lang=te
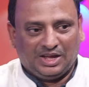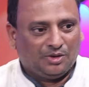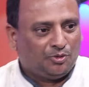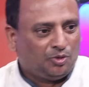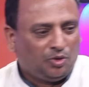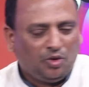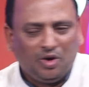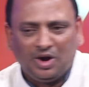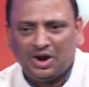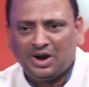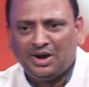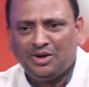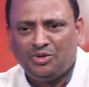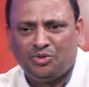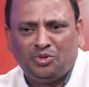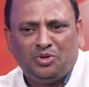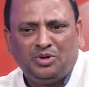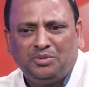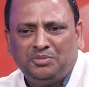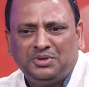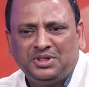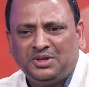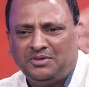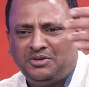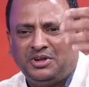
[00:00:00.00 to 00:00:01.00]
ఎవరో అక్కడ
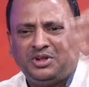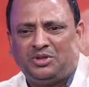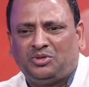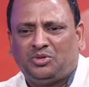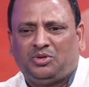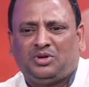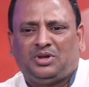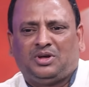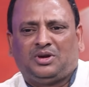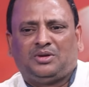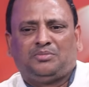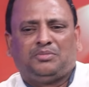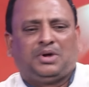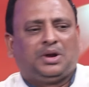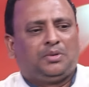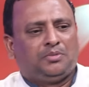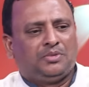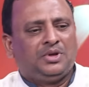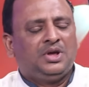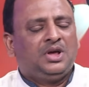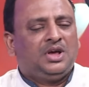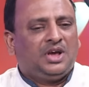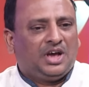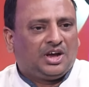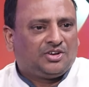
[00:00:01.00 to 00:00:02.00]
రోడ్డు మీద వెళ్తున్నారు మనం
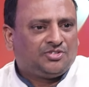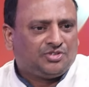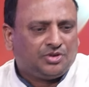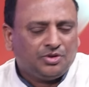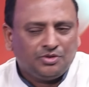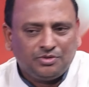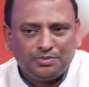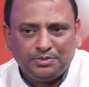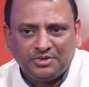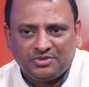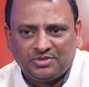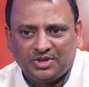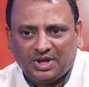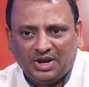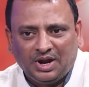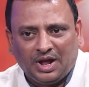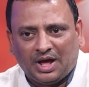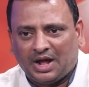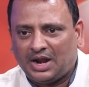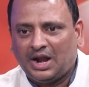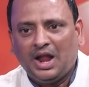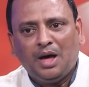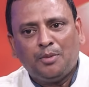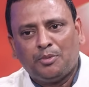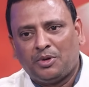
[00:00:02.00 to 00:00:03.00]
ఎక్స్క్యూజ్ మీ సార్
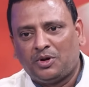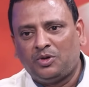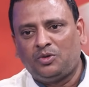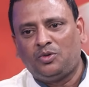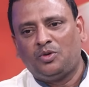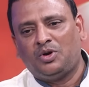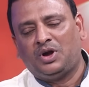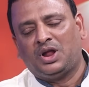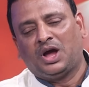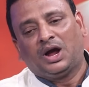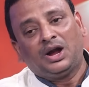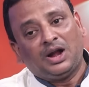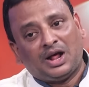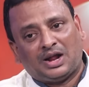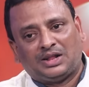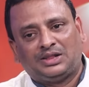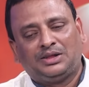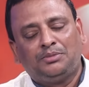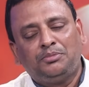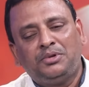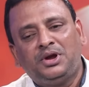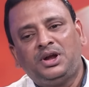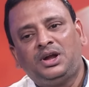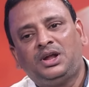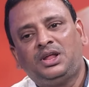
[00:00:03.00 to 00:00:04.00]
అన్నాం అనుకోండి అక్కడ
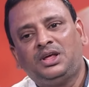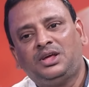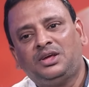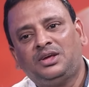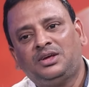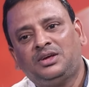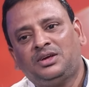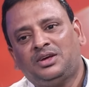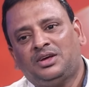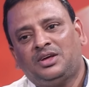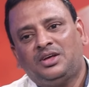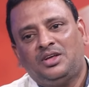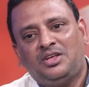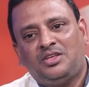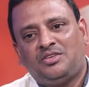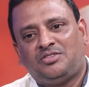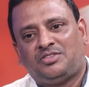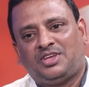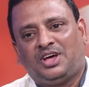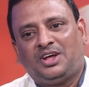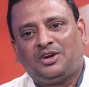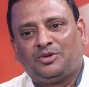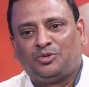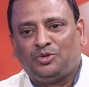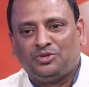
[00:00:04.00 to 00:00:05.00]
అర్థం ఏంటి
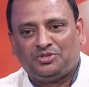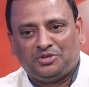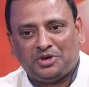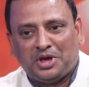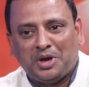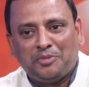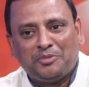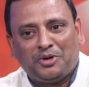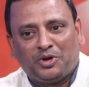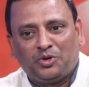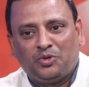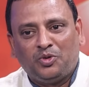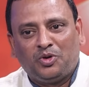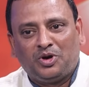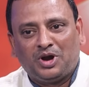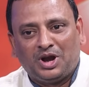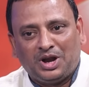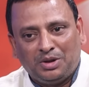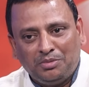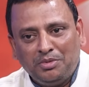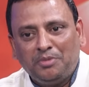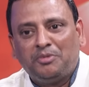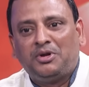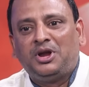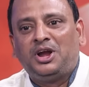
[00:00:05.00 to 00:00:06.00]
సార్ కొంచెం
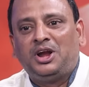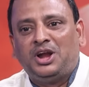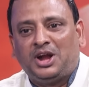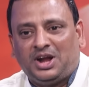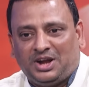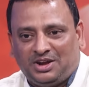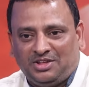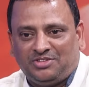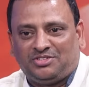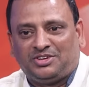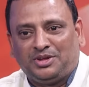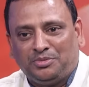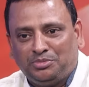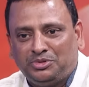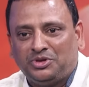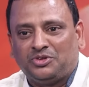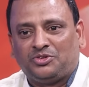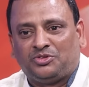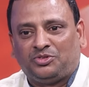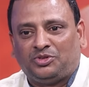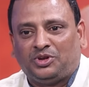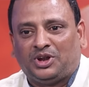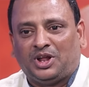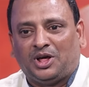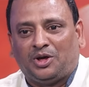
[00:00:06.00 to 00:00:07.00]
ఏమనుకోకండి మిమ్మల్ని నేను డిస్టర్బ్
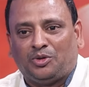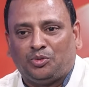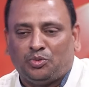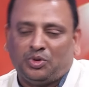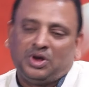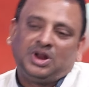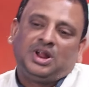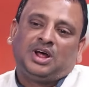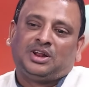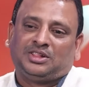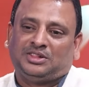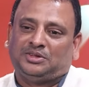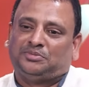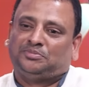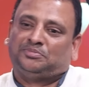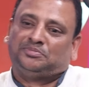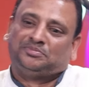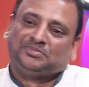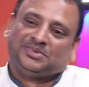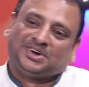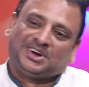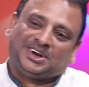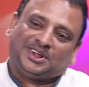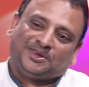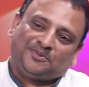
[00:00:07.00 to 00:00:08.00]
చేస్తున్నాను అని అర్థం
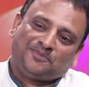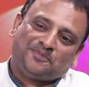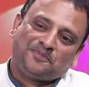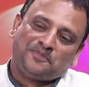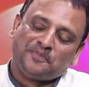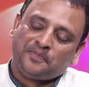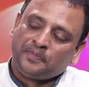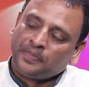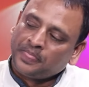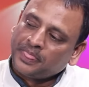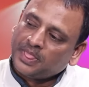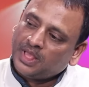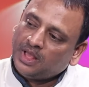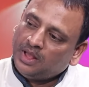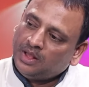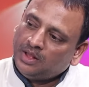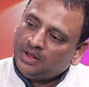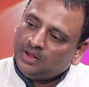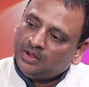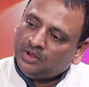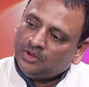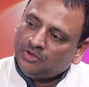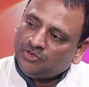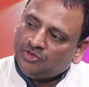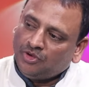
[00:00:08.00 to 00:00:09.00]

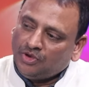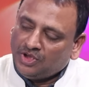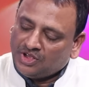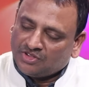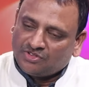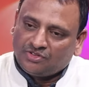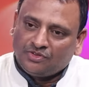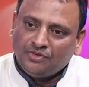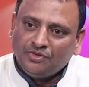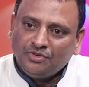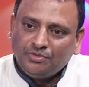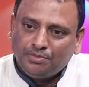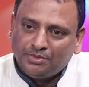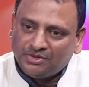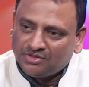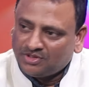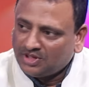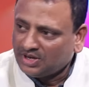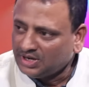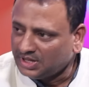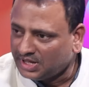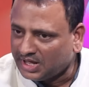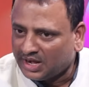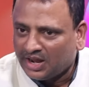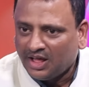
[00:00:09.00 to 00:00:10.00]
సో ఎక్స్క్యూజ్ మీ
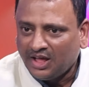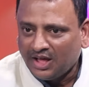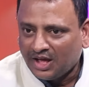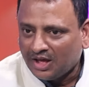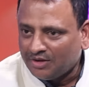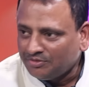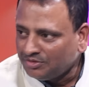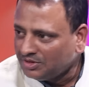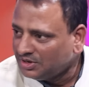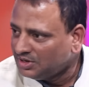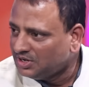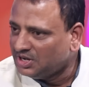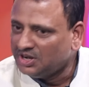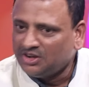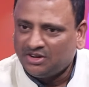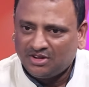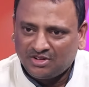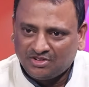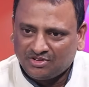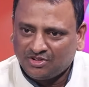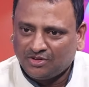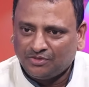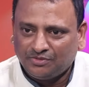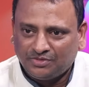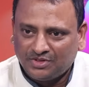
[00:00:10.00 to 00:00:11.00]
సార్ కెన్ ఐ హ్యావ్ ద
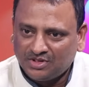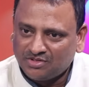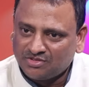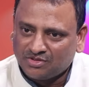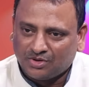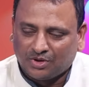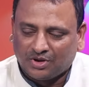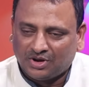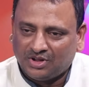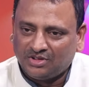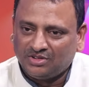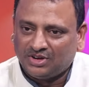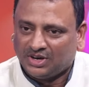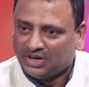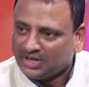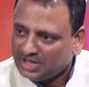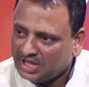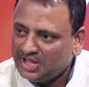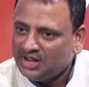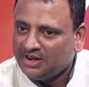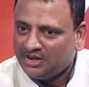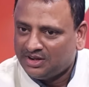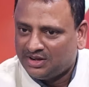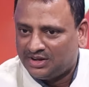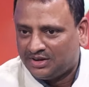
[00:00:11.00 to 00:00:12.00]
డీటెయిల్స్ ఆఫ్ దిస్ కాలేజ్ అండ్
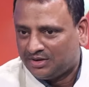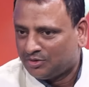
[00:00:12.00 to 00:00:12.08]
ఈ